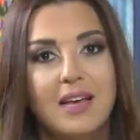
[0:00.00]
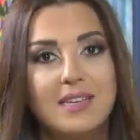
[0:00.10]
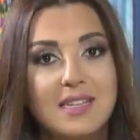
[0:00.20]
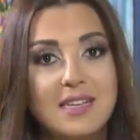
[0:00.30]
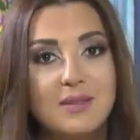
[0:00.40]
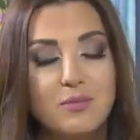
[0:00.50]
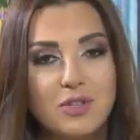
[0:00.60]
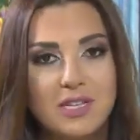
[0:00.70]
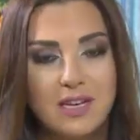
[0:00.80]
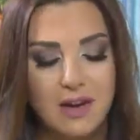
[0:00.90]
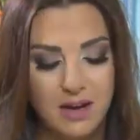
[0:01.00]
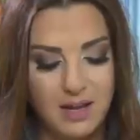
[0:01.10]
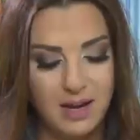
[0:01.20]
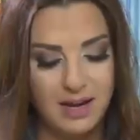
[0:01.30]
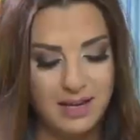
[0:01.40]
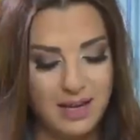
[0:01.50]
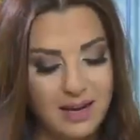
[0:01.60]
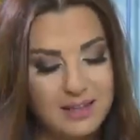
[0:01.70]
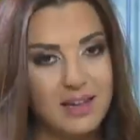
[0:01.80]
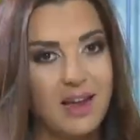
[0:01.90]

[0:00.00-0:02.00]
استاذ موسيقى رح نحكي اكثر